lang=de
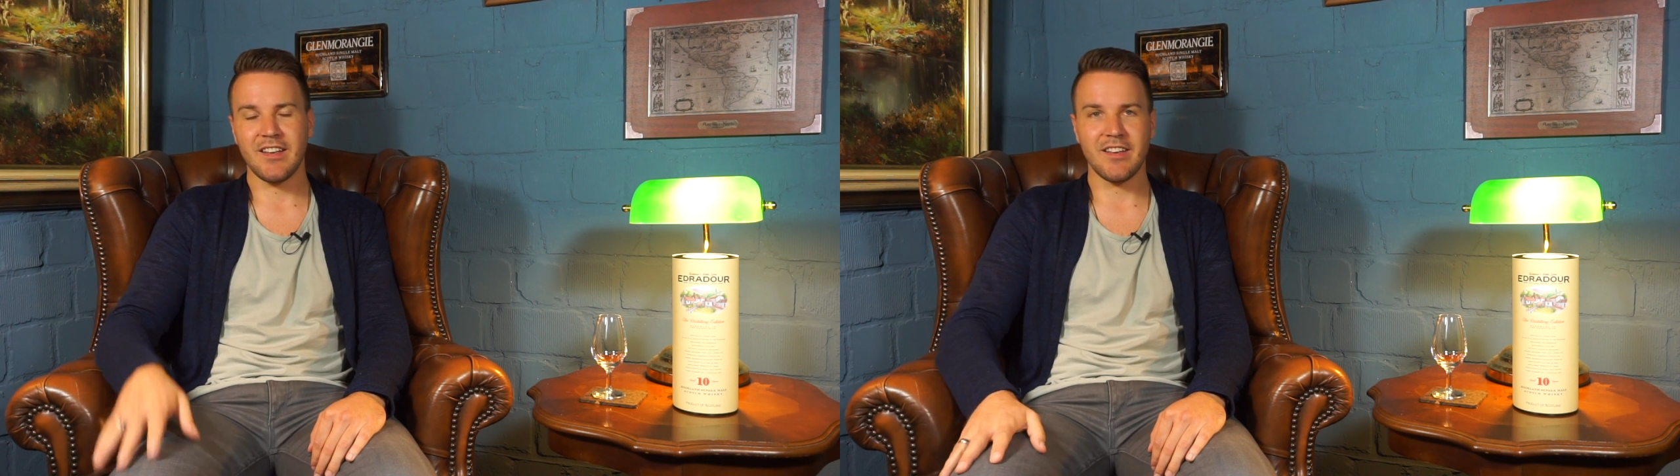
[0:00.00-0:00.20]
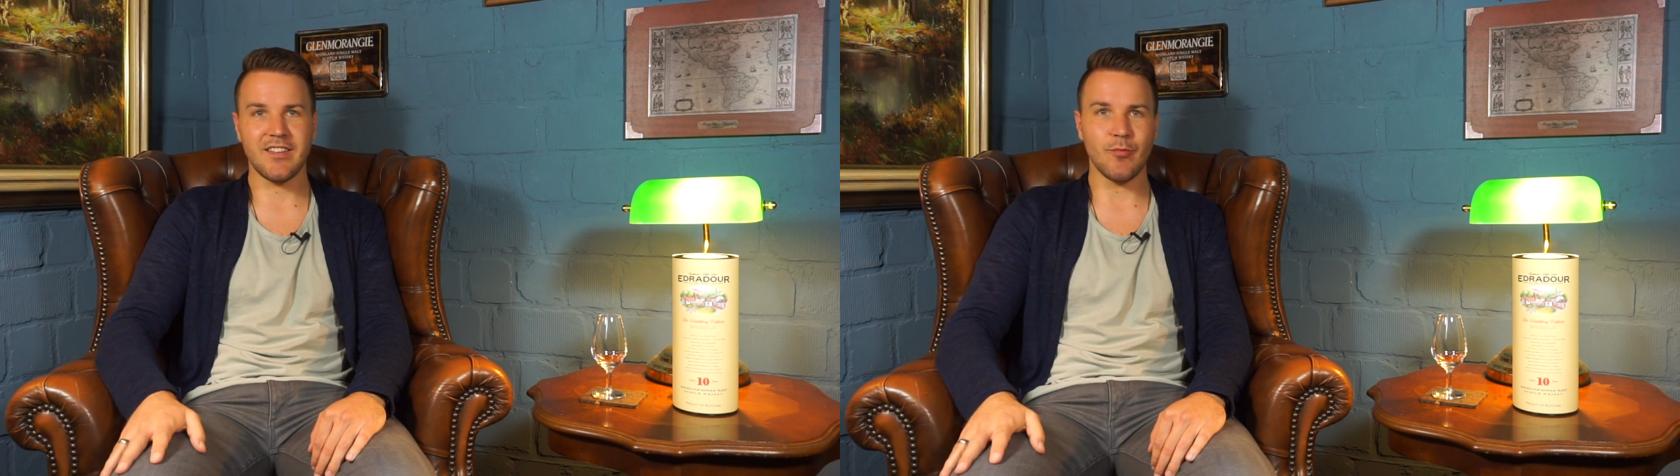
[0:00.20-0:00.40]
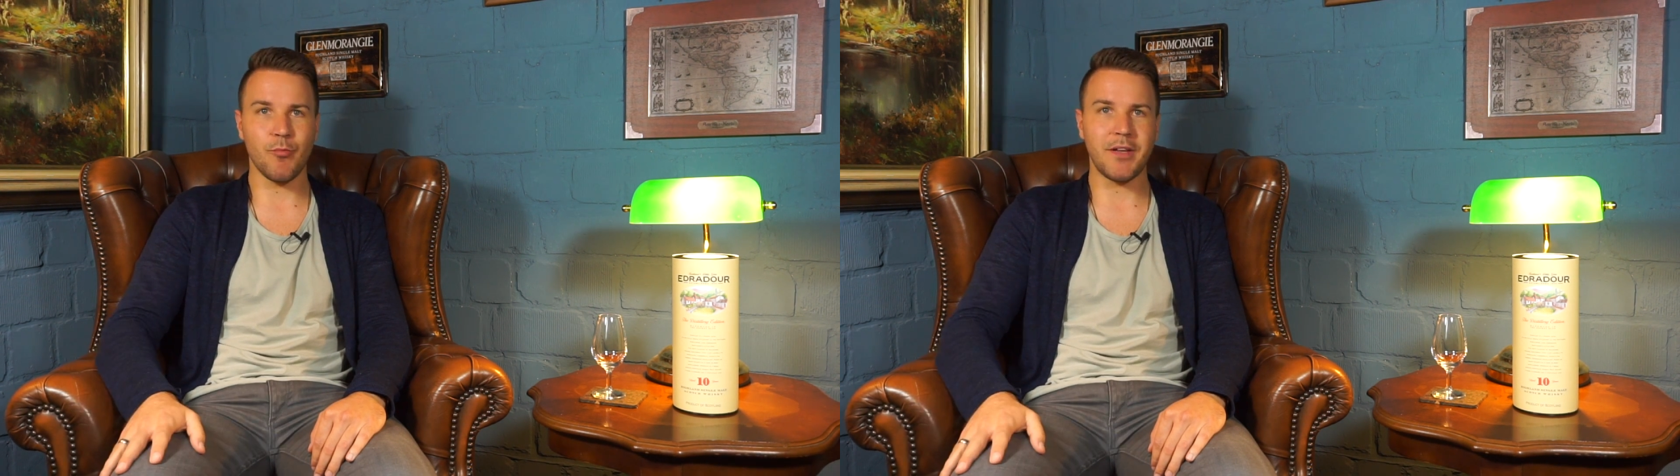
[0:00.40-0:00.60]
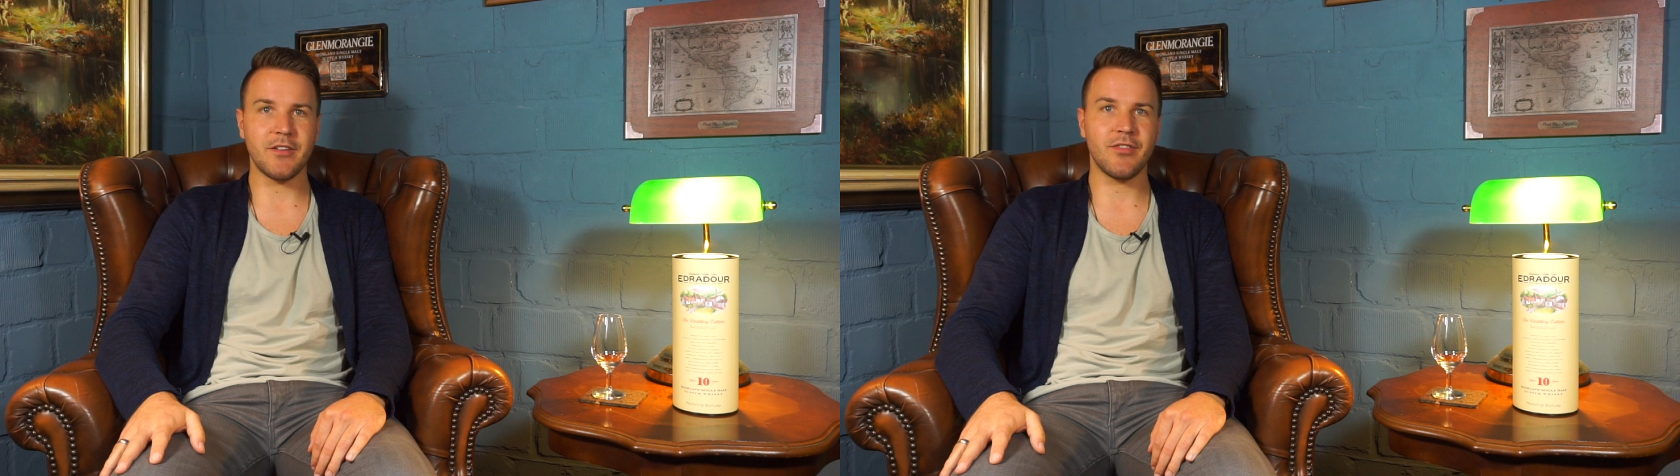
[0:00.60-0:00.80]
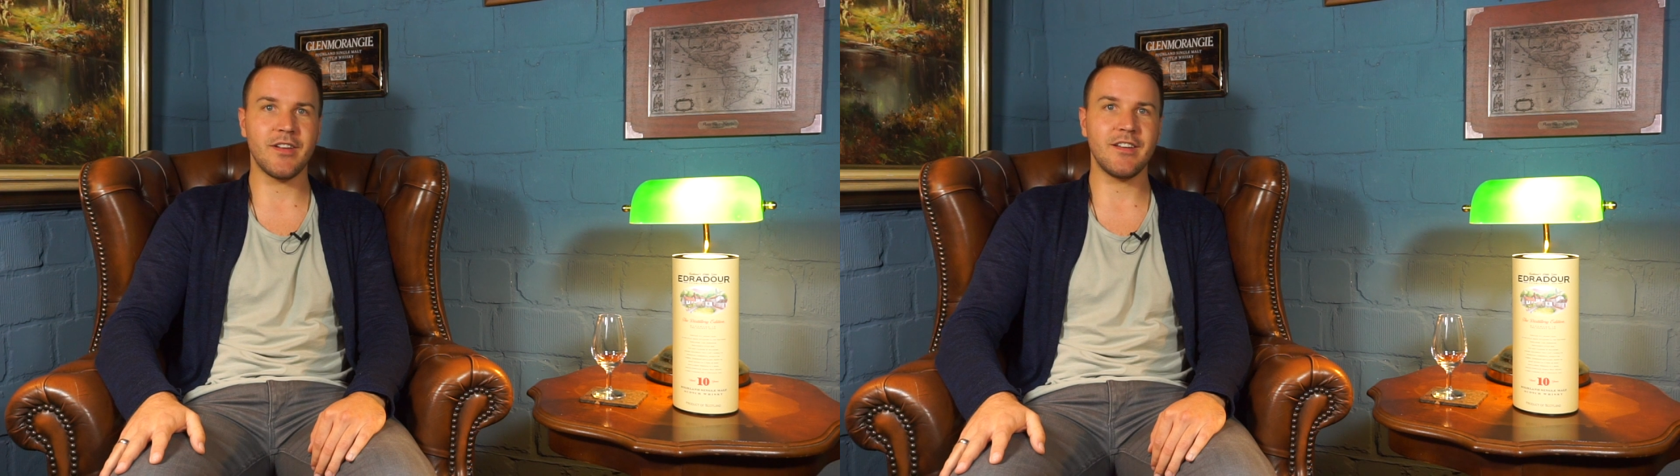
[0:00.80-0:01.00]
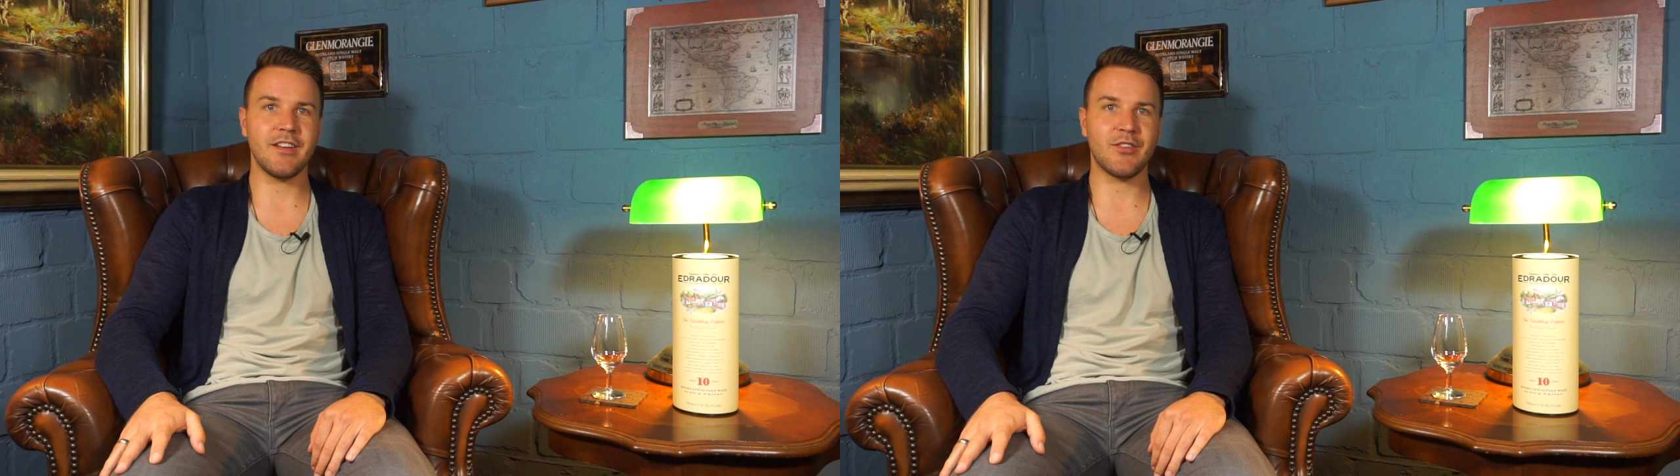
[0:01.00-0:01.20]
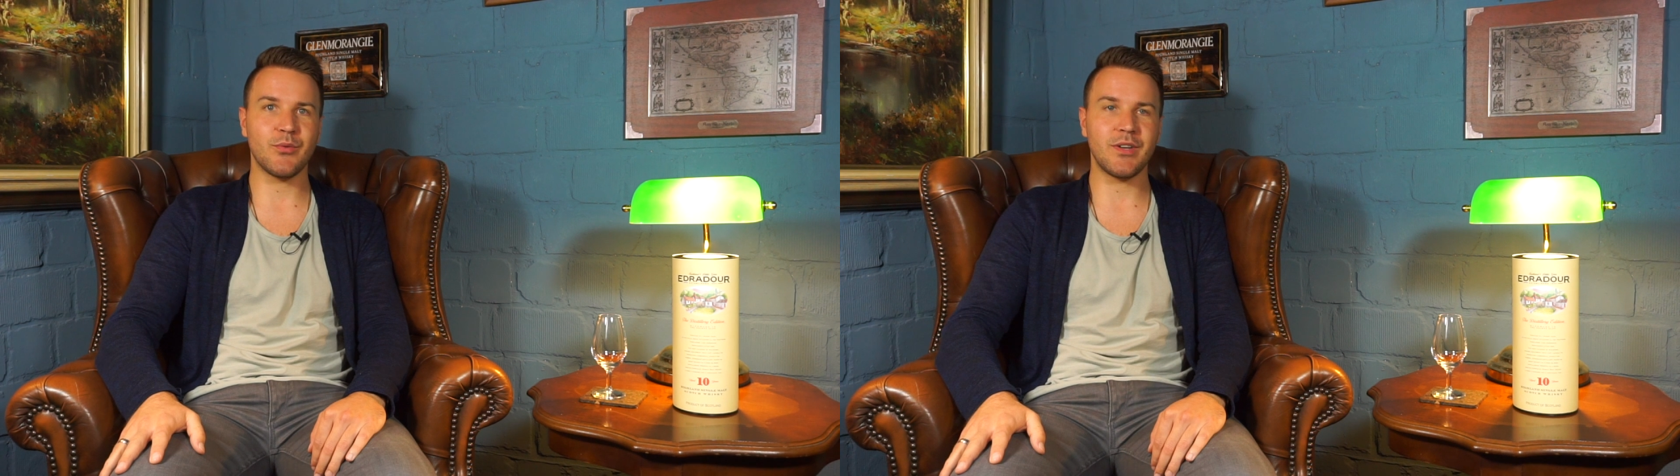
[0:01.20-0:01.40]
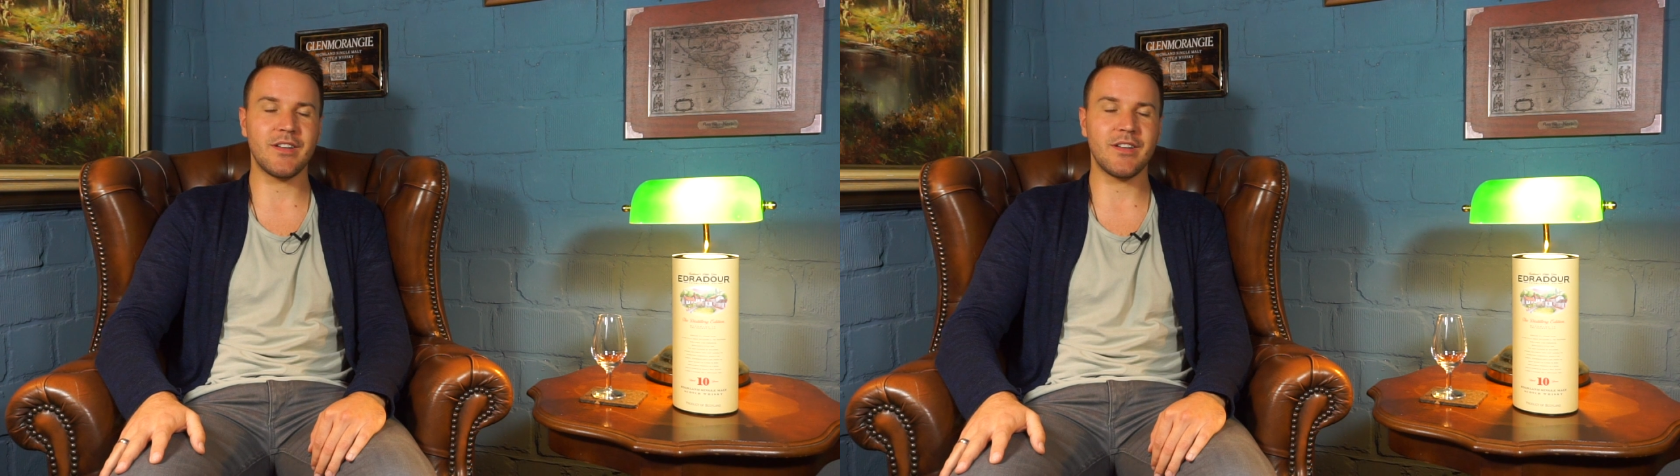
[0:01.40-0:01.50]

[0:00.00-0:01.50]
jetzt im Moment finde ich nicht so